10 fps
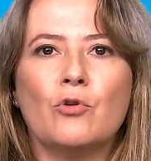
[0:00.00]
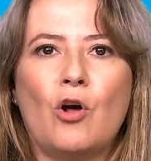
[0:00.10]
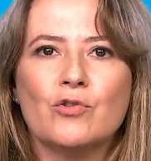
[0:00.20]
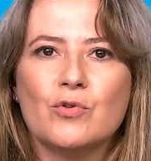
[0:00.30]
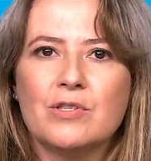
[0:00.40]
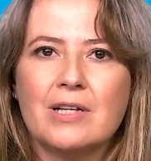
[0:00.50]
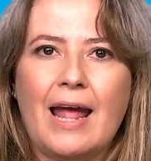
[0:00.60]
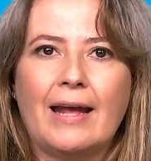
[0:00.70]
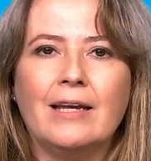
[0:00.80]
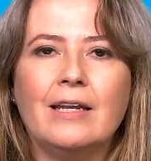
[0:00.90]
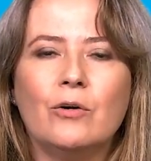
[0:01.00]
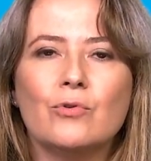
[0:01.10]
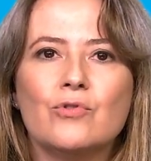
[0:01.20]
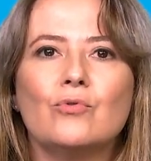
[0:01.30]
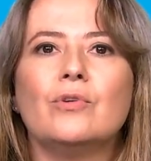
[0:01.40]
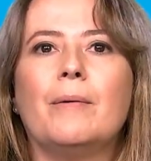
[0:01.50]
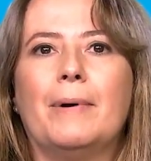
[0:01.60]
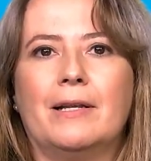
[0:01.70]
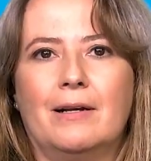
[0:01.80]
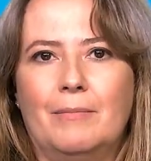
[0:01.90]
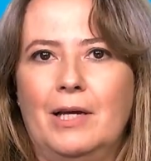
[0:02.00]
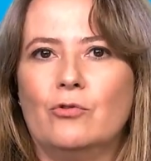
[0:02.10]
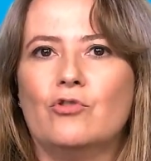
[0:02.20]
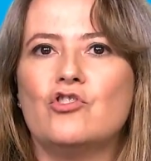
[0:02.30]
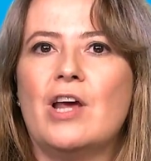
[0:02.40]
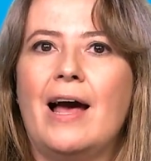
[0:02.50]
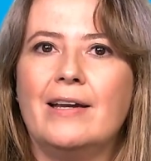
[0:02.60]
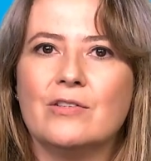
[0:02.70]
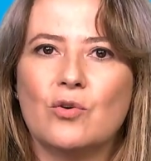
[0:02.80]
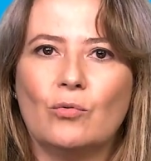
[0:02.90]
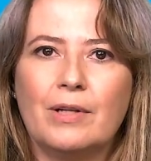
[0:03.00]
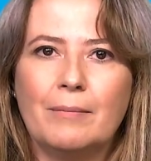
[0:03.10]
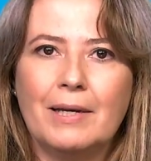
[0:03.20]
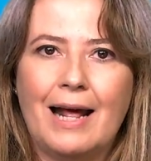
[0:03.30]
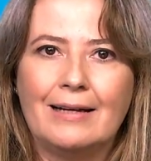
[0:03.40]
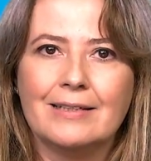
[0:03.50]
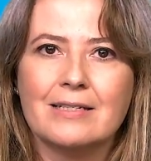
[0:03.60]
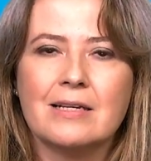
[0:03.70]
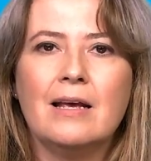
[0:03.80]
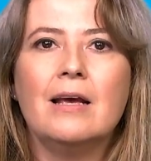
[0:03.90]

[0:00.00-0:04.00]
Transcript: nossos técnicos do Departamento de Áreas Contaminadas.